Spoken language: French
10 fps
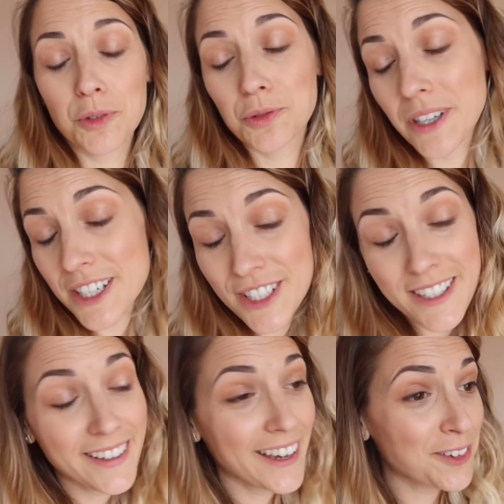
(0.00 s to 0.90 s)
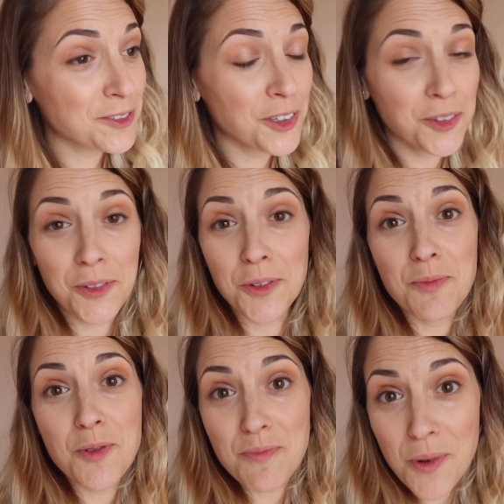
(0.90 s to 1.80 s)
en tout cas, j'étais très contente de
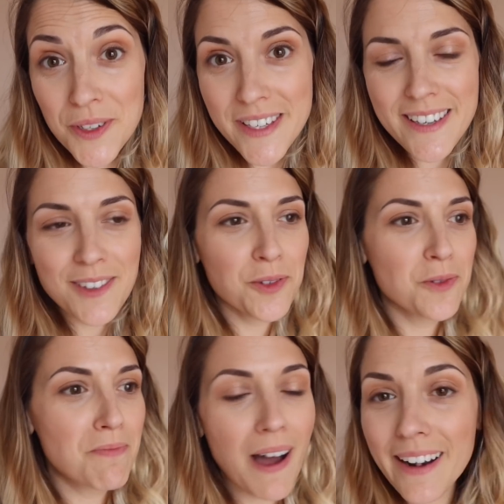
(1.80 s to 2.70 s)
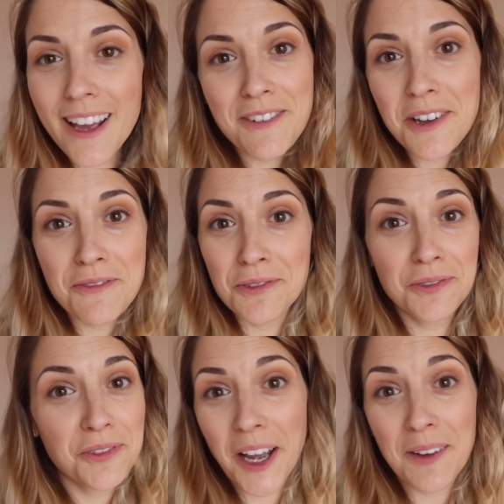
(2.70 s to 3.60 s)
me poser, de parler avec vous, de
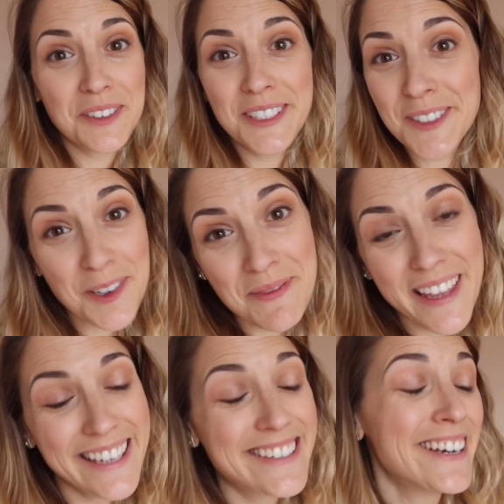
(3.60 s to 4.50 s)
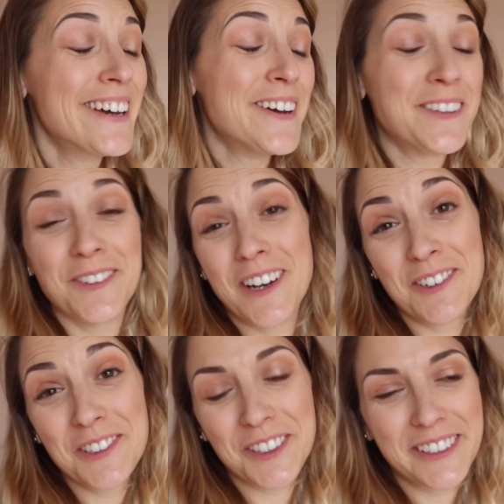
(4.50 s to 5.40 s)
vous faire un petit update de là
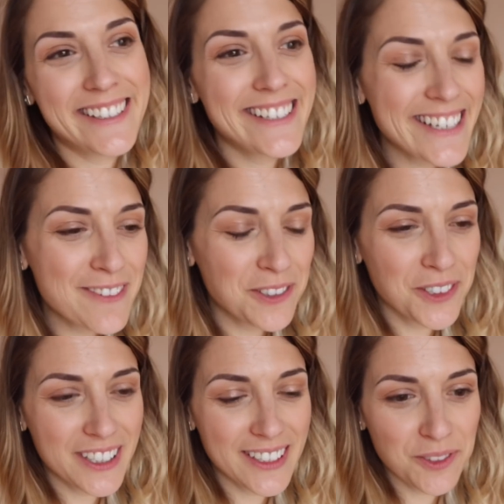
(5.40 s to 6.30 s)
où j'en étais, vous donner des